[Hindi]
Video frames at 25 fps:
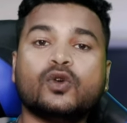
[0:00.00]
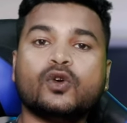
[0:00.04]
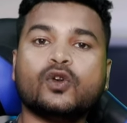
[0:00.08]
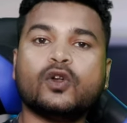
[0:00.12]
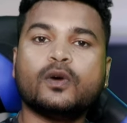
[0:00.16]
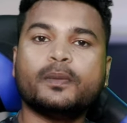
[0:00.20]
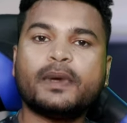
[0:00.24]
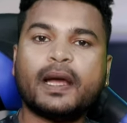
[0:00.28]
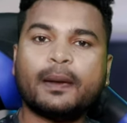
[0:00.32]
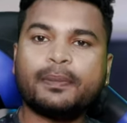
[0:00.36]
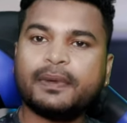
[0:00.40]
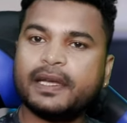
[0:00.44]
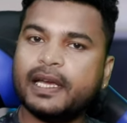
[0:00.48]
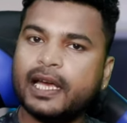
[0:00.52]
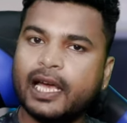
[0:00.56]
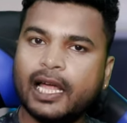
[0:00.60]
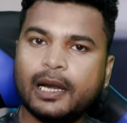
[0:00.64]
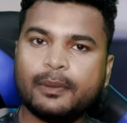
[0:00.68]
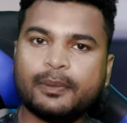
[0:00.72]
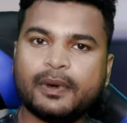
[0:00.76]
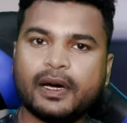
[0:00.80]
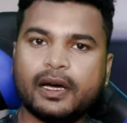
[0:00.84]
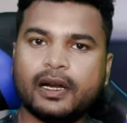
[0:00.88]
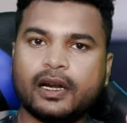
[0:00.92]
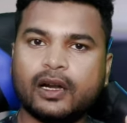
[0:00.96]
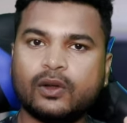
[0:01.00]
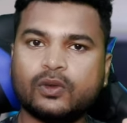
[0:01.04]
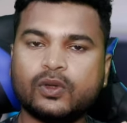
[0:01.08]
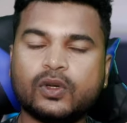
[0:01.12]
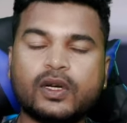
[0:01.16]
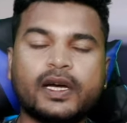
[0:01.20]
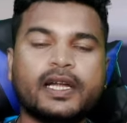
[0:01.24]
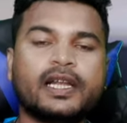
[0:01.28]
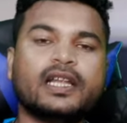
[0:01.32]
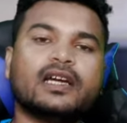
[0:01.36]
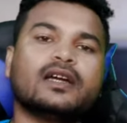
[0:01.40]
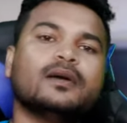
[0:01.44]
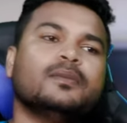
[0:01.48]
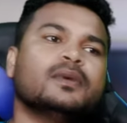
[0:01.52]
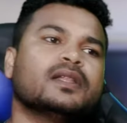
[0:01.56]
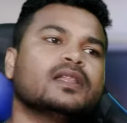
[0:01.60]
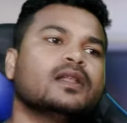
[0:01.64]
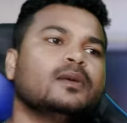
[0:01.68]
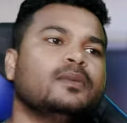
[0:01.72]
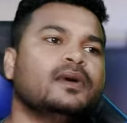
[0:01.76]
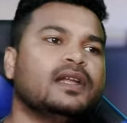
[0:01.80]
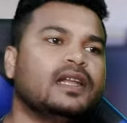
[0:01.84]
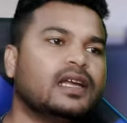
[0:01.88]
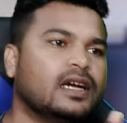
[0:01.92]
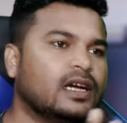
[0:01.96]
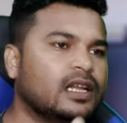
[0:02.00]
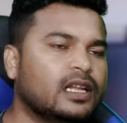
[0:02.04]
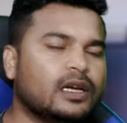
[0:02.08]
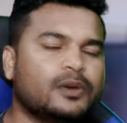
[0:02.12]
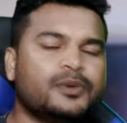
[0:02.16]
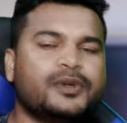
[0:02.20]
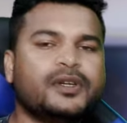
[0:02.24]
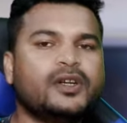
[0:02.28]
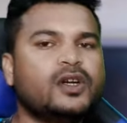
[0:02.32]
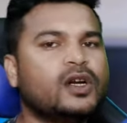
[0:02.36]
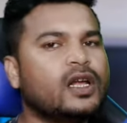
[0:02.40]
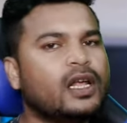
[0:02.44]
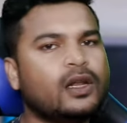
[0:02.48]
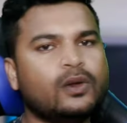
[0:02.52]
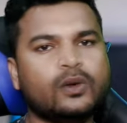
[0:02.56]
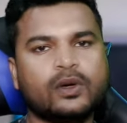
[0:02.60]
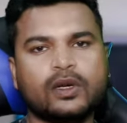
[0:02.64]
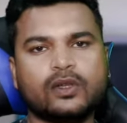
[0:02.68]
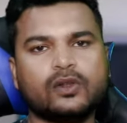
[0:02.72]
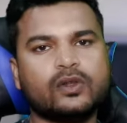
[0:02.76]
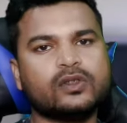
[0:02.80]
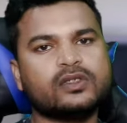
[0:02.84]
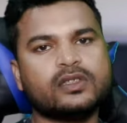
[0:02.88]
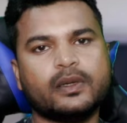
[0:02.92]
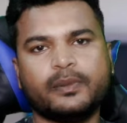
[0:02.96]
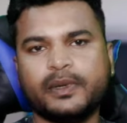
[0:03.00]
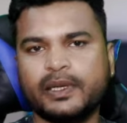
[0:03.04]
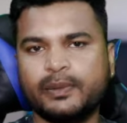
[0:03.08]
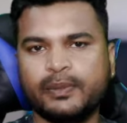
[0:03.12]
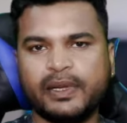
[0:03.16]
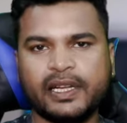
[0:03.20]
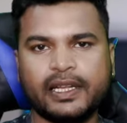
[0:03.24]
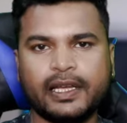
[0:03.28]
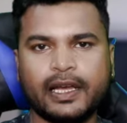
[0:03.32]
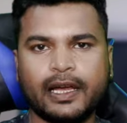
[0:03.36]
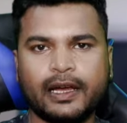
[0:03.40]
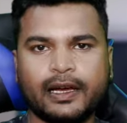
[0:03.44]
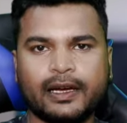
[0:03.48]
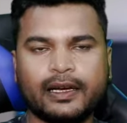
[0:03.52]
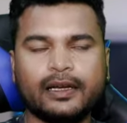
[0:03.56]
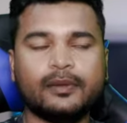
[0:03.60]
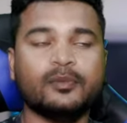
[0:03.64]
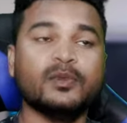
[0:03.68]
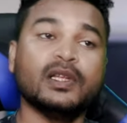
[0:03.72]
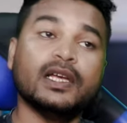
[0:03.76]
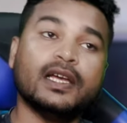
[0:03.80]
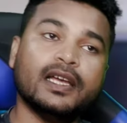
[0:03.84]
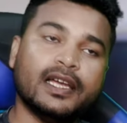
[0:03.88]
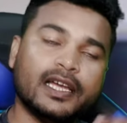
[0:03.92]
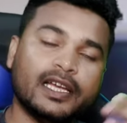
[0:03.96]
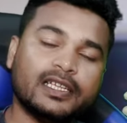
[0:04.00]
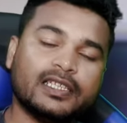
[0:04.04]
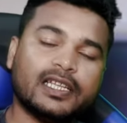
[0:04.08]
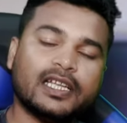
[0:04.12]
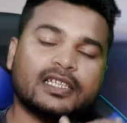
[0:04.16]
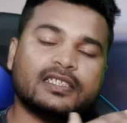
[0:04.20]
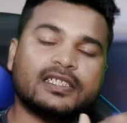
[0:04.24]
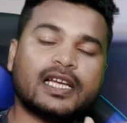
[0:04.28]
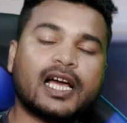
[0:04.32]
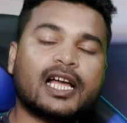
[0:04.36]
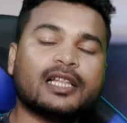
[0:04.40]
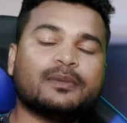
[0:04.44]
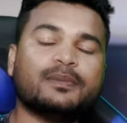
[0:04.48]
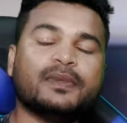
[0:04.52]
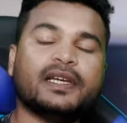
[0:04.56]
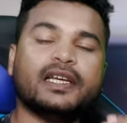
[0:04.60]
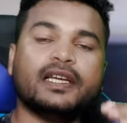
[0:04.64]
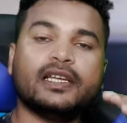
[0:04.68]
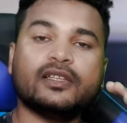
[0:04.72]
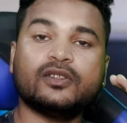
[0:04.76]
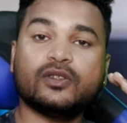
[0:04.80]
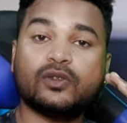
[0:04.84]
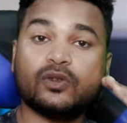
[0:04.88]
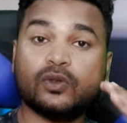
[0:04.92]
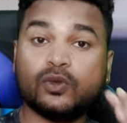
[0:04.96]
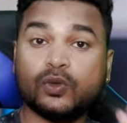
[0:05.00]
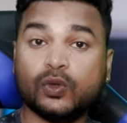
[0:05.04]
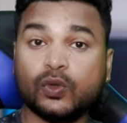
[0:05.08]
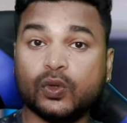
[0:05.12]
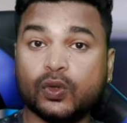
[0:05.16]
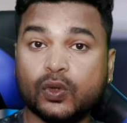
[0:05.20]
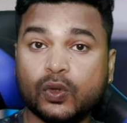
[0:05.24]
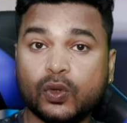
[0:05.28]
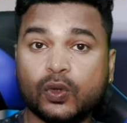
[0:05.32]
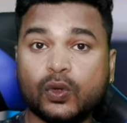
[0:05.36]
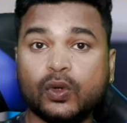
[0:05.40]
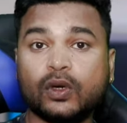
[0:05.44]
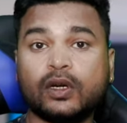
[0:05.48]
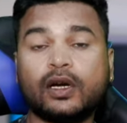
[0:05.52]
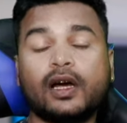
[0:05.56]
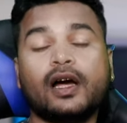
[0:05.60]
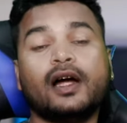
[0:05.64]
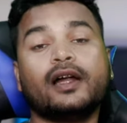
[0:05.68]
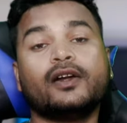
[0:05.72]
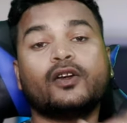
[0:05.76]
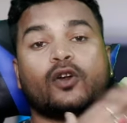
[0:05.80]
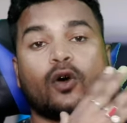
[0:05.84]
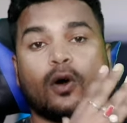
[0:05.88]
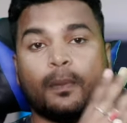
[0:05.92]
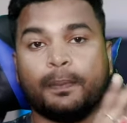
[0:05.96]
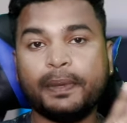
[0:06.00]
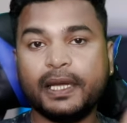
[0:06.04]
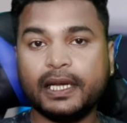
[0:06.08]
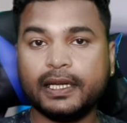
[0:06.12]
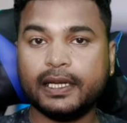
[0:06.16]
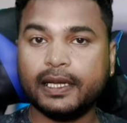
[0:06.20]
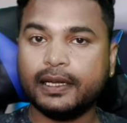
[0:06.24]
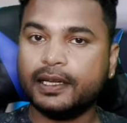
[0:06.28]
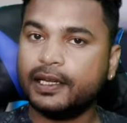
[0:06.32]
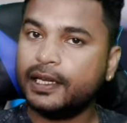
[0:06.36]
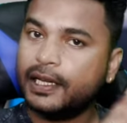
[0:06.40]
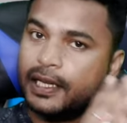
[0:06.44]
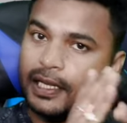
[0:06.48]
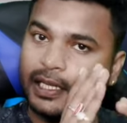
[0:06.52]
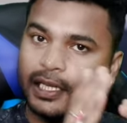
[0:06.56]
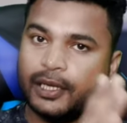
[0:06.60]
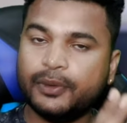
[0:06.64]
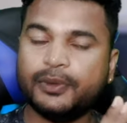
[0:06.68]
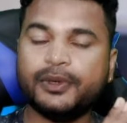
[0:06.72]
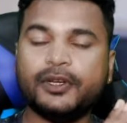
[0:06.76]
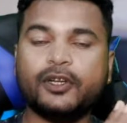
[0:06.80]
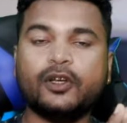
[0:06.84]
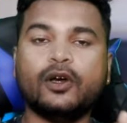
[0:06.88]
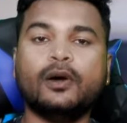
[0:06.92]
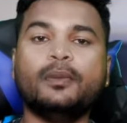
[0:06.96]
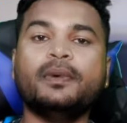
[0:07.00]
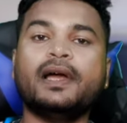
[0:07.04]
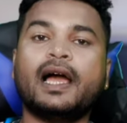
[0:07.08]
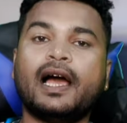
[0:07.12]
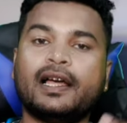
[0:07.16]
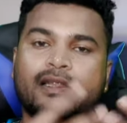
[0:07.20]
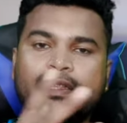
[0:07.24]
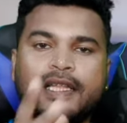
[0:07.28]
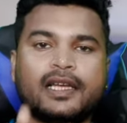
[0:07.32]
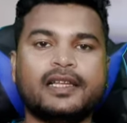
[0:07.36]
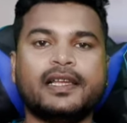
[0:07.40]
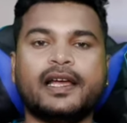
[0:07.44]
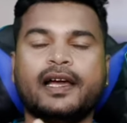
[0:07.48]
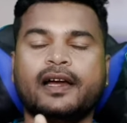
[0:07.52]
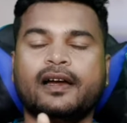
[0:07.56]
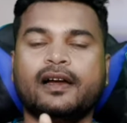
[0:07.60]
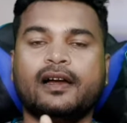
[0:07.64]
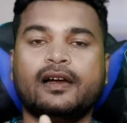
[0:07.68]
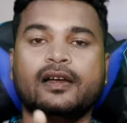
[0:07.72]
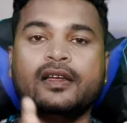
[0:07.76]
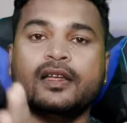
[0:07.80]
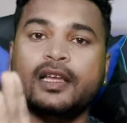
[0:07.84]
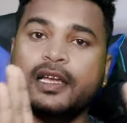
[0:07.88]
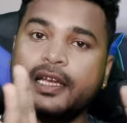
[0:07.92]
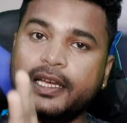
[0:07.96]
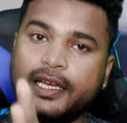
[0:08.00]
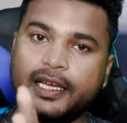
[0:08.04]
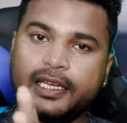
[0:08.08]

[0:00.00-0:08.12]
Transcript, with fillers: दोनों में आपकी हेल्प कर रहा हूँ तो कहने का मतलब अलग अलग वीडियो डालूंगा तो समझ में नहीं आएगा इसलिए साथ में ही दोनों का टॉपिक एक ही वीडियो में आता जाएगा